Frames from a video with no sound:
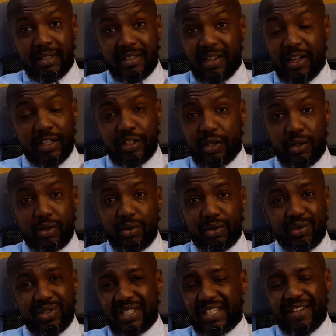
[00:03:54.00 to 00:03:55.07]
dans les champs de
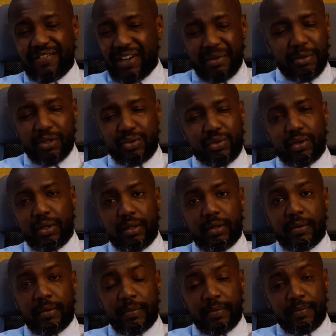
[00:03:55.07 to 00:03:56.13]
coton. C'était vraiment dur.
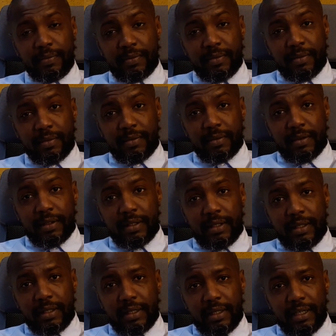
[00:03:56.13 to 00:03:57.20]

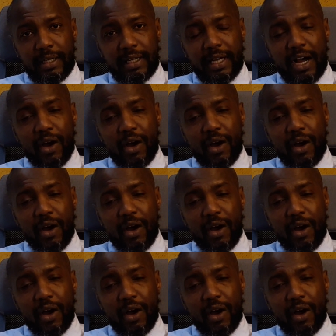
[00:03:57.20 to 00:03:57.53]
Et